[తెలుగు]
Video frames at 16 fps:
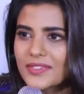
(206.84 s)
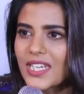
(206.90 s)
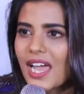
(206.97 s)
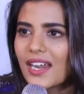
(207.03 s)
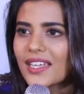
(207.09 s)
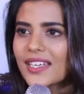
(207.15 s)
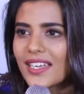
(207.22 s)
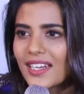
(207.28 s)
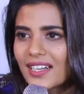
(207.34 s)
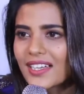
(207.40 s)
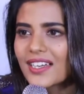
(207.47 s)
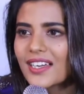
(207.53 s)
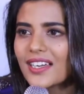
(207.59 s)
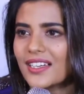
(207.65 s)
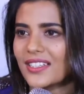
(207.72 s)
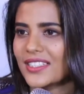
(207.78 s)
చాలా
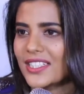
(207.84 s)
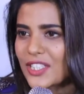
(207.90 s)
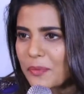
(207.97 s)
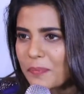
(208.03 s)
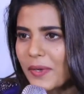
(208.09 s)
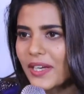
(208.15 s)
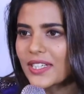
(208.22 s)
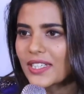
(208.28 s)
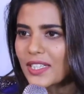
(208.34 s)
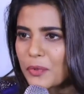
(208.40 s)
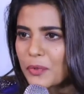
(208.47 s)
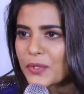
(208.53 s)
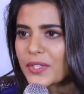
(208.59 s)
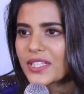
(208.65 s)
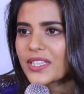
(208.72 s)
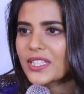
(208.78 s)
ఏళ్ళగా నేను చెప్పాను కదా
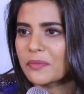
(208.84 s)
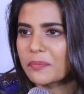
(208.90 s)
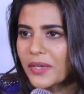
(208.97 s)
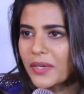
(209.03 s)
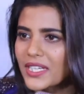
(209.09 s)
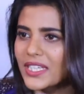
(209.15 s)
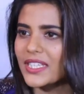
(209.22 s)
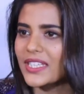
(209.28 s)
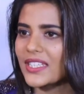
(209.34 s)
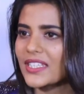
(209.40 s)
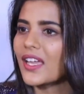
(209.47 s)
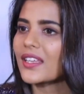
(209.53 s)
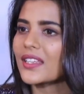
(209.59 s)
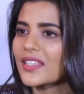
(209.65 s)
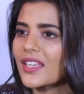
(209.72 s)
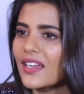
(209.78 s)
పుట్టింది పెరిగింది
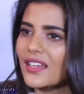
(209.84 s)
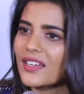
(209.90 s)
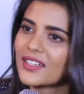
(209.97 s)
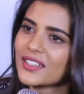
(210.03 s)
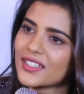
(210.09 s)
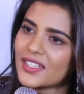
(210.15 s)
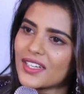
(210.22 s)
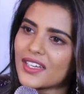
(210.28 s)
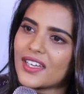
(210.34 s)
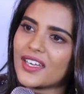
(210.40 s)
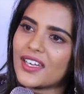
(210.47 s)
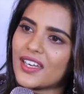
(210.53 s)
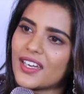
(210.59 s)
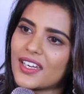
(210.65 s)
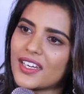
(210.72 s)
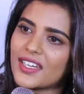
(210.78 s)
అంతా
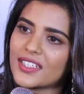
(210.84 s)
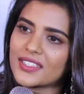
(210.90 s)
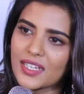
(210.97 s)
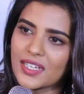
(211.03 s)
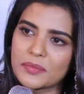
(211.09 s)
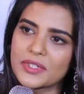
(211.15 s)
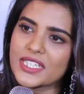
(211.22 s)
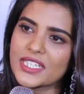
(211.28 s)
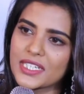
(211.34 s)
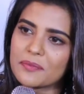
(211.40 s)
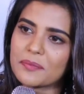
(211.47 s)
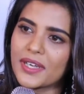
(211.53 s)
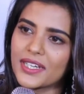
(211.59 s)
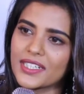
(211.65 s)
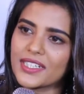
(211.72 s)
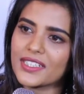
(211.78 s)
తమిళ
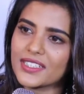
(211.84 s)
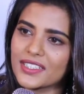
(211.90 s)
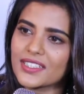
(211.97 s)
సినిమానే